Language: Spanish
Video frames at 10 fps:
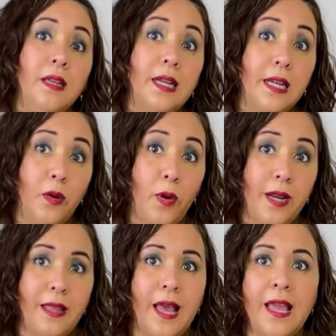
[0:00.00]

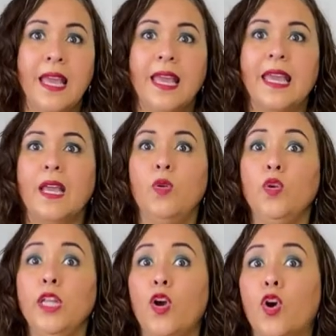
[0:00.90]
Recuerda que el
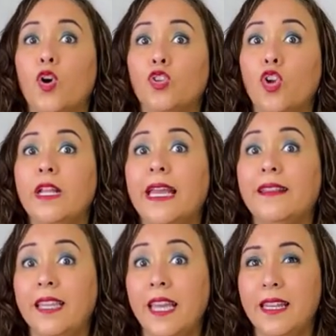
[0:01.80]
único control que
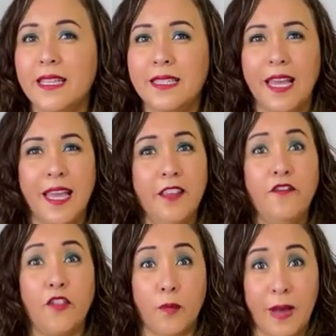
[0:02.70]
tienes es de
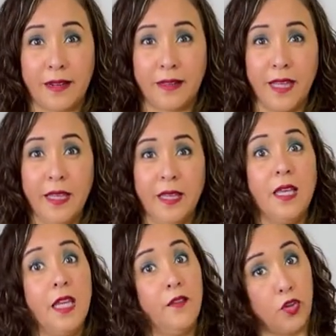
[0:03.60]
informarte
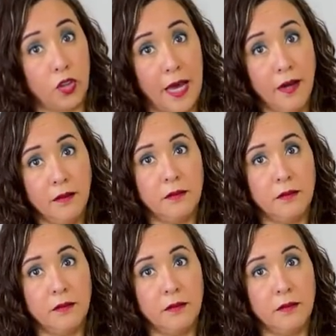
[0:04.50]
y votar,